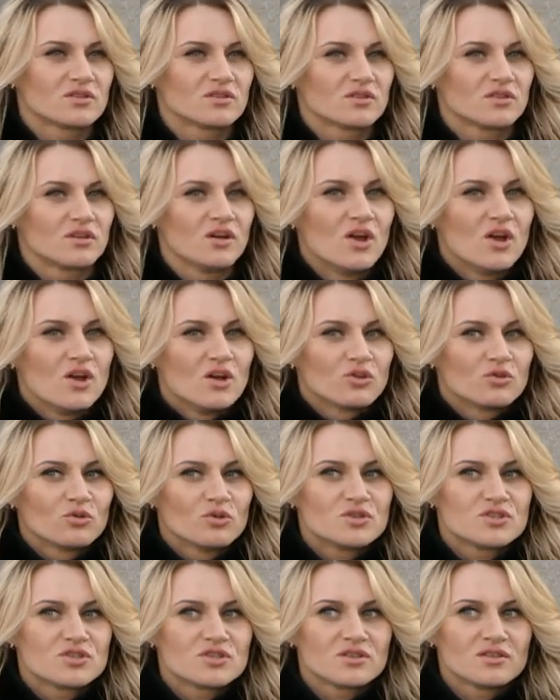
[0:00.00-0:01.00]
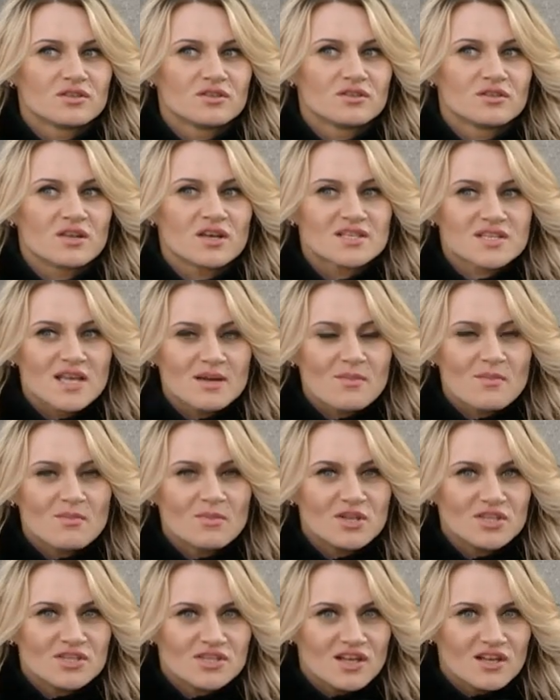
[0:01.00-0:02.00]
То есть на самом
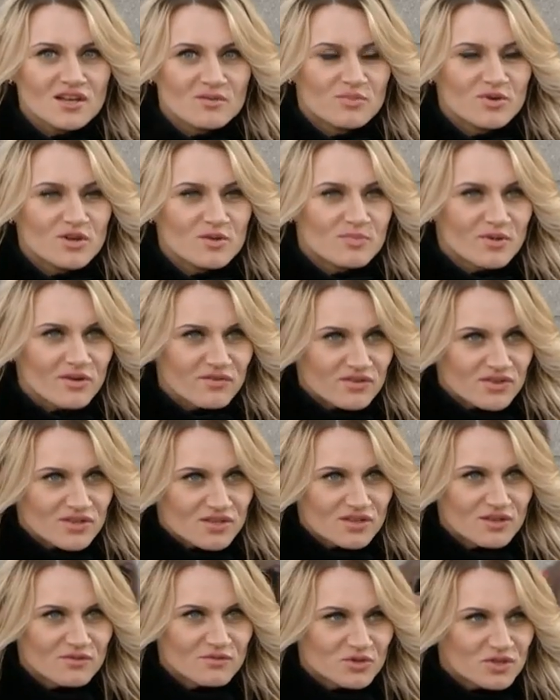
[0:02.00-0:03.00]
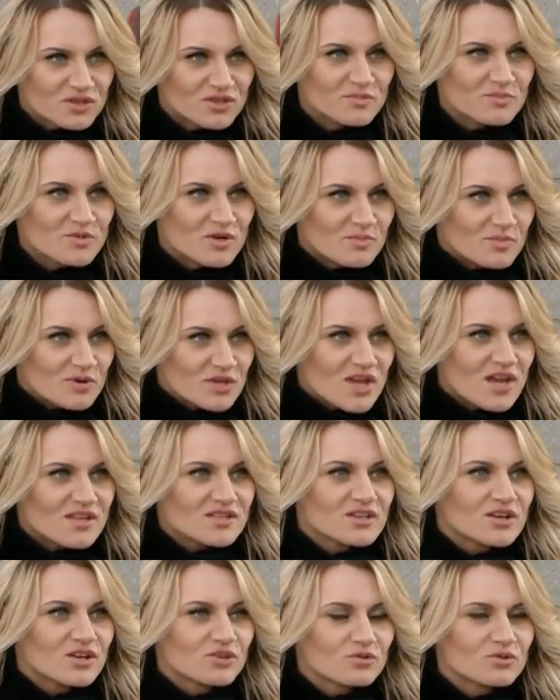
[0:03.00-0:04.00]
ли деле были проведены вот эти
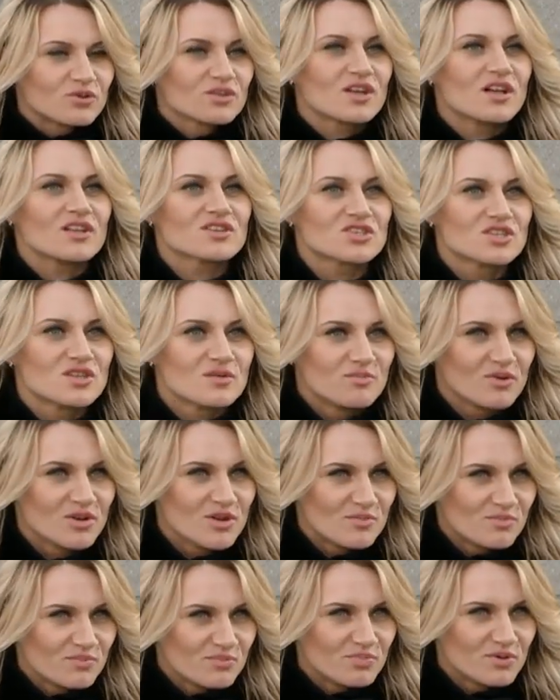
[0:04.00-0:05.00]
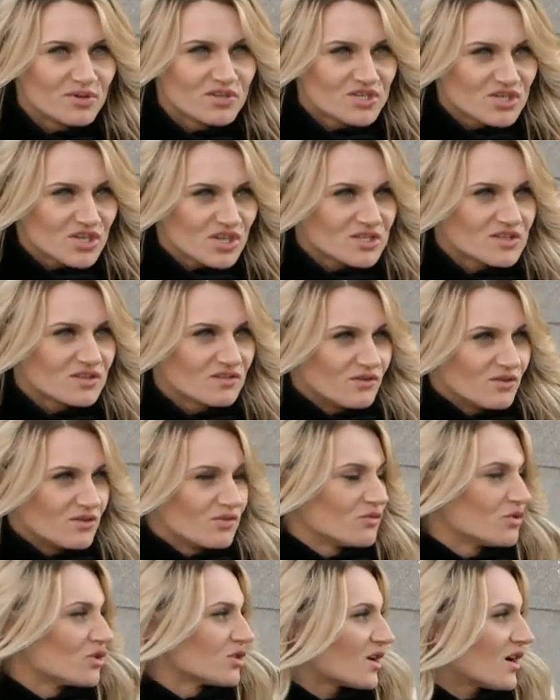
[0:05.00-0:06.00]
мероприятия, которые должны были предшествовать
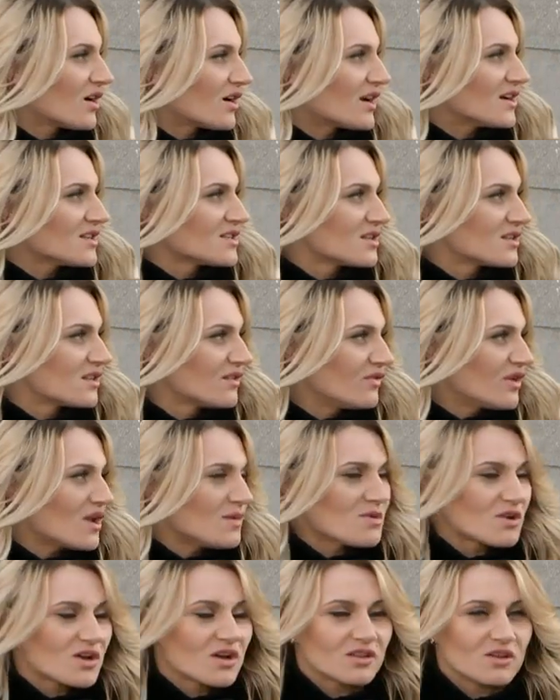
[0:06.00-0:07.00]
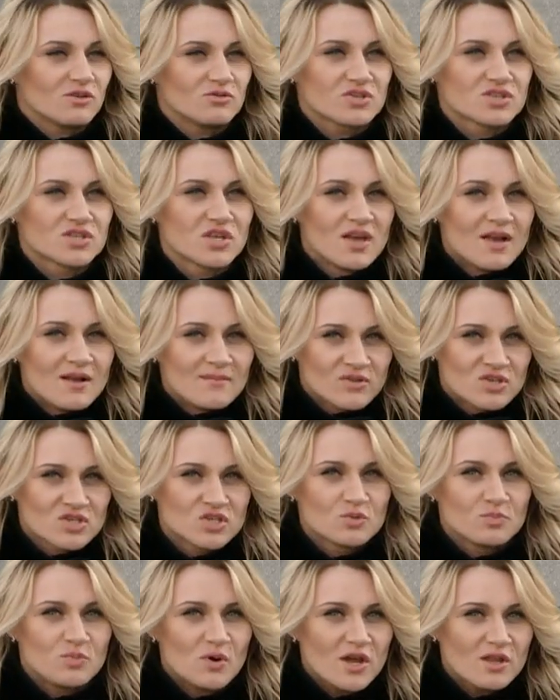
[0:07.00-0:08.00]
вот как раз это время, когда у нас
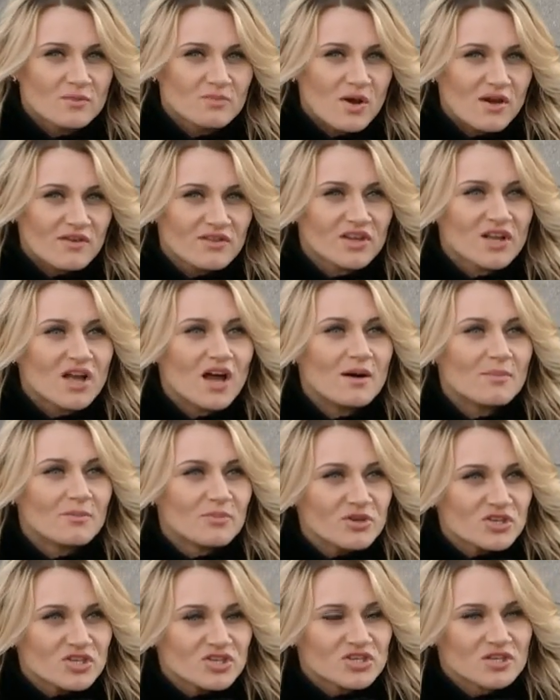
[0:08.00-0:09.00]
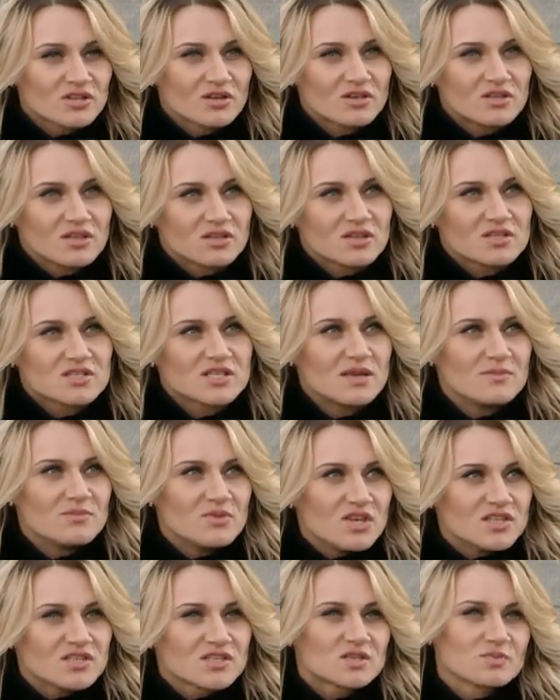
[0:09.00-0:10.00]
наступает паводок, обычно где-то за
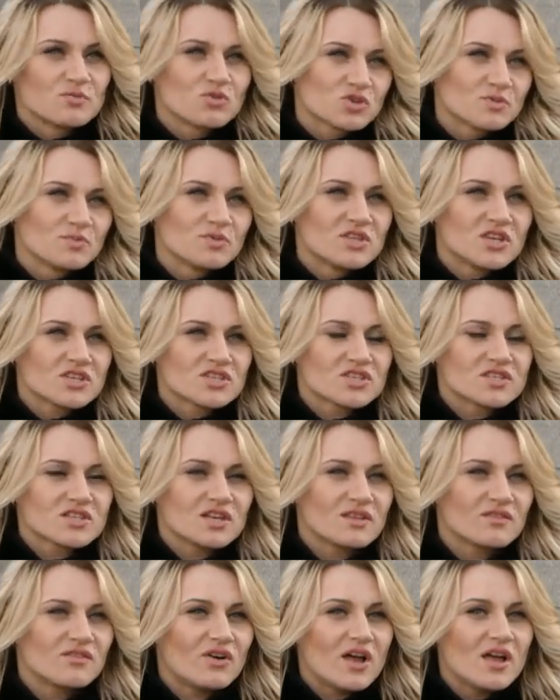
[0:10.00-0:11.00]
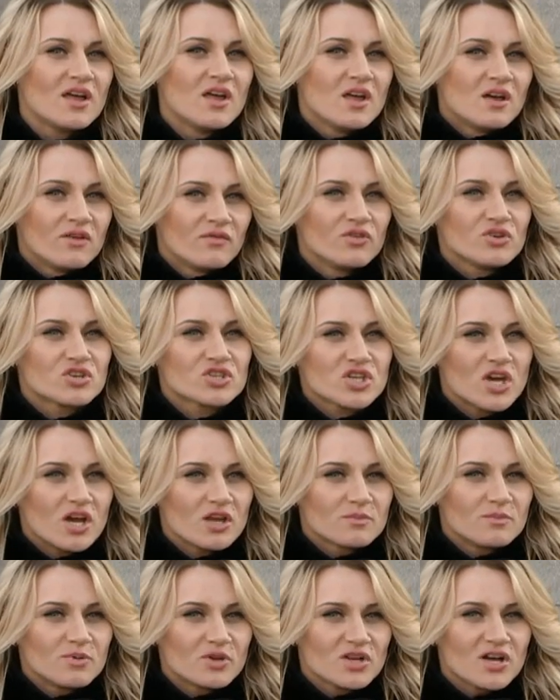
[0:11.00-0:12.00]
месяц, может быть, даже за два
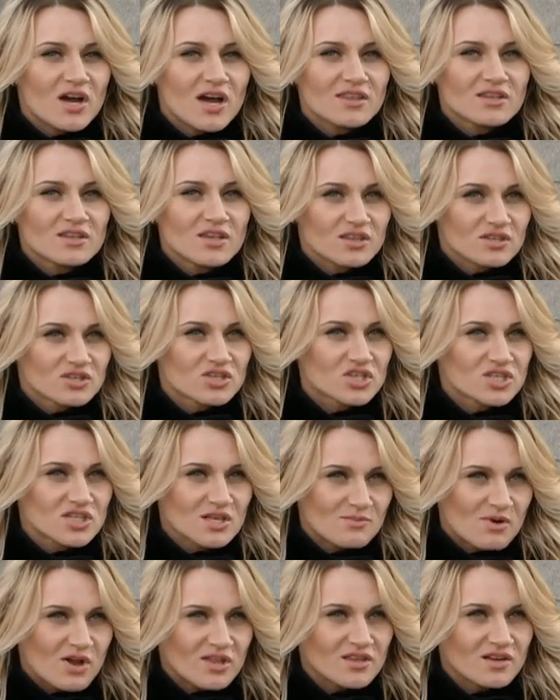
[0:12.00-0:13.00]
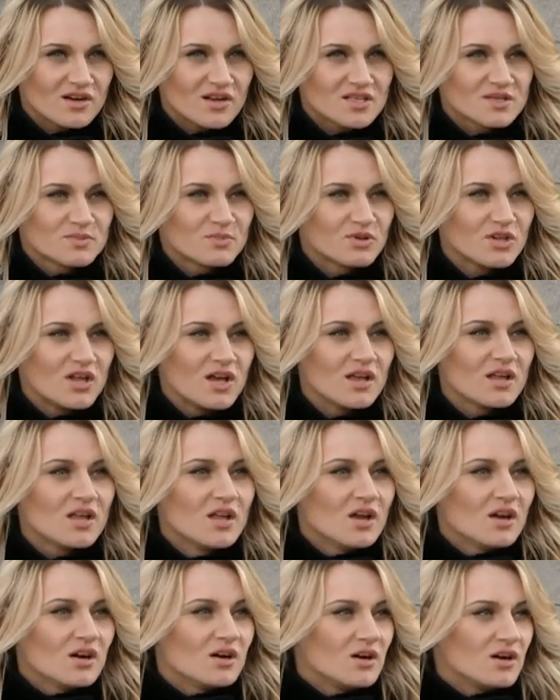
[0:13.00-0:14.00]
выезжают бригады. я даже сама не раз была
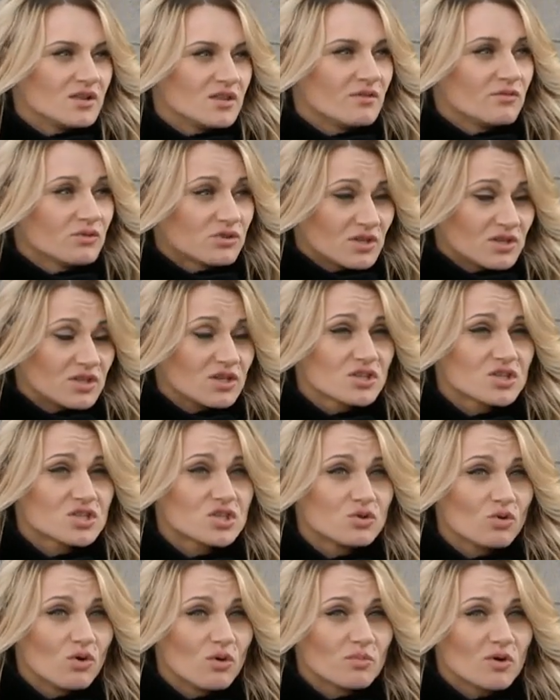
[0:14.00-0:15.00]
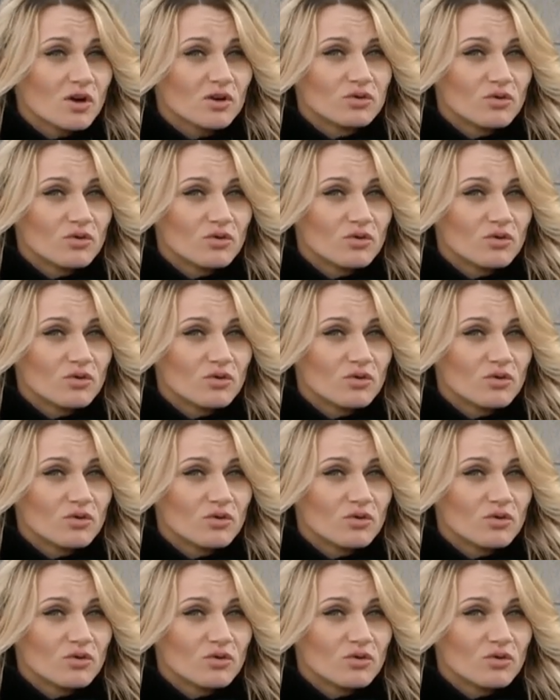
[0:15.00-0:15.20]
на вот таких съемках, съемках.